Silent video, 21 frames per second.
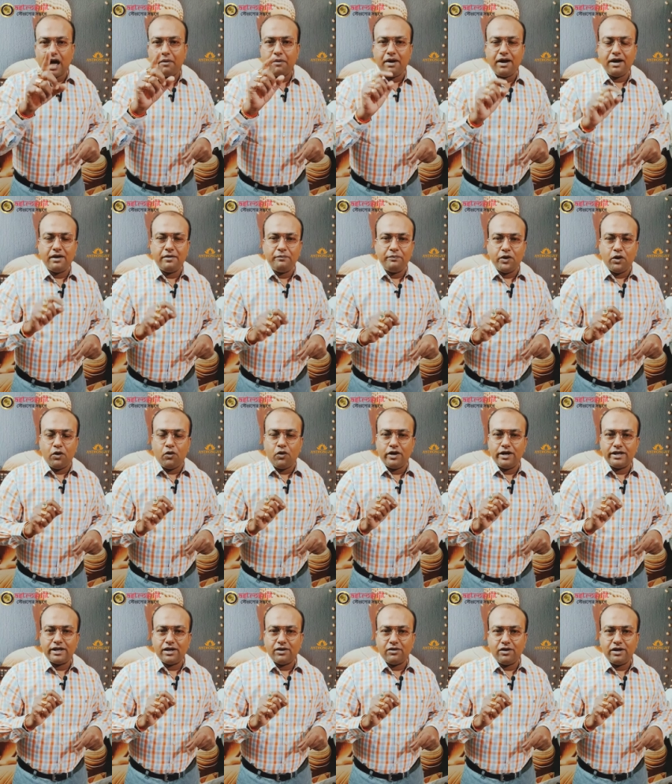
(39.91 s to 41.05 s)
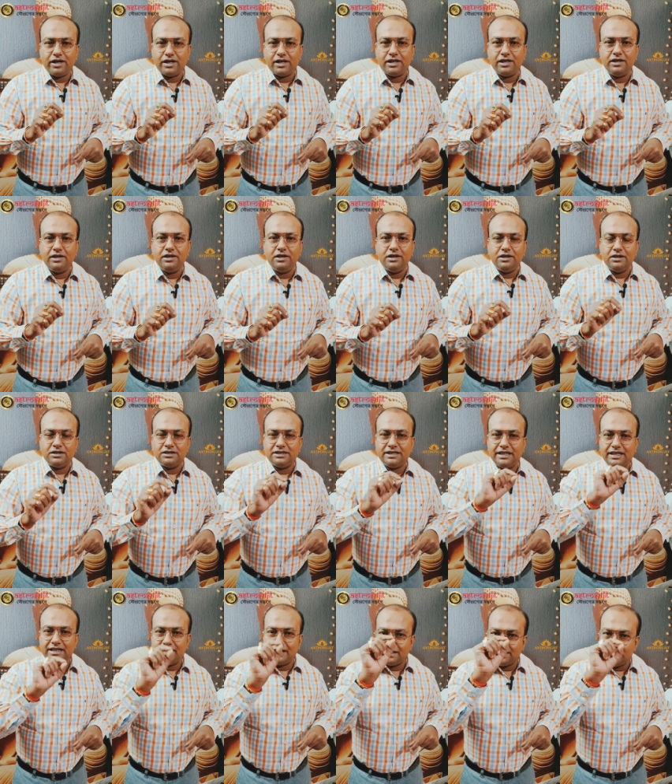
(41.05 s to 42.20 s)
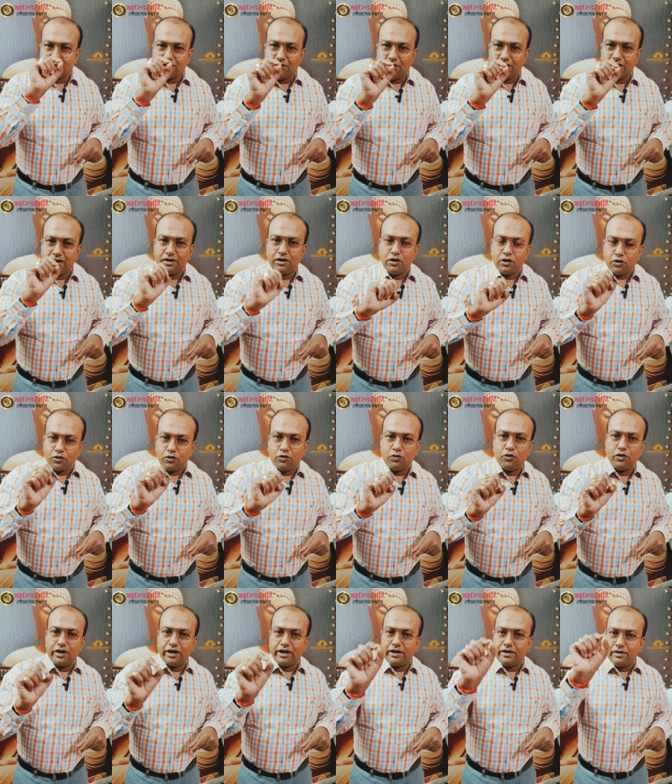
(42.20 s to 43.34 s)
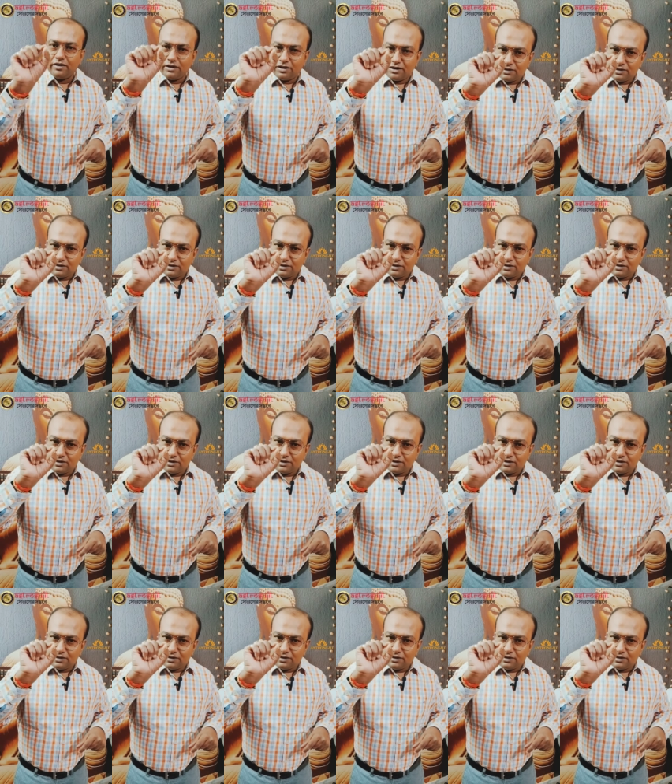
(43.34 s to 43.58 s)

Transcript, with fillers: আবার অনেকে করে কি সিগনেচার করে করে